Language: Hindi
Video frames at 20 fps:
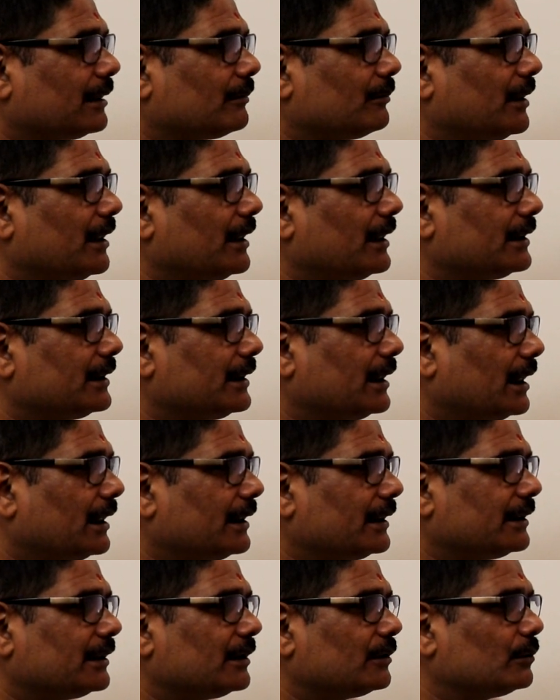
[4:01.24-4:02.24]
कर्म है
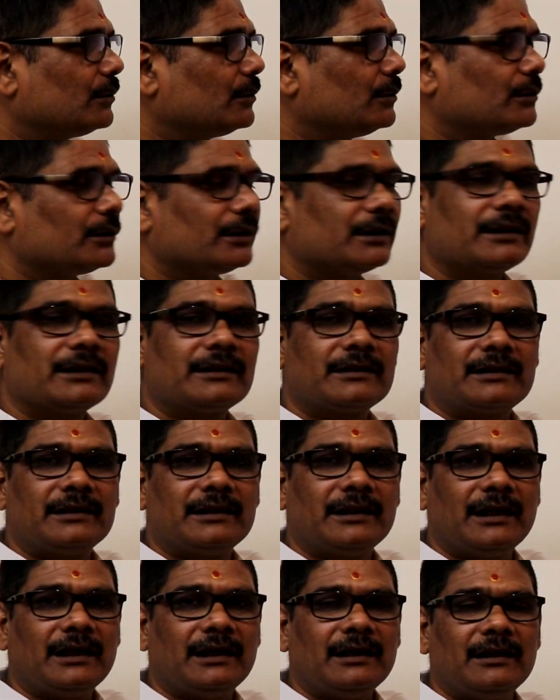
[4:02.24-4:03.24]
यहाँ यदि गुरु की
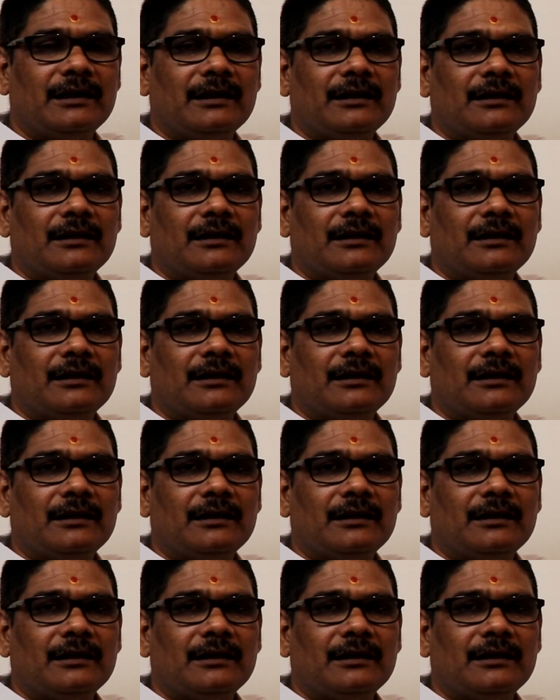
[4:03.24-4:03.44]
दृष्टि है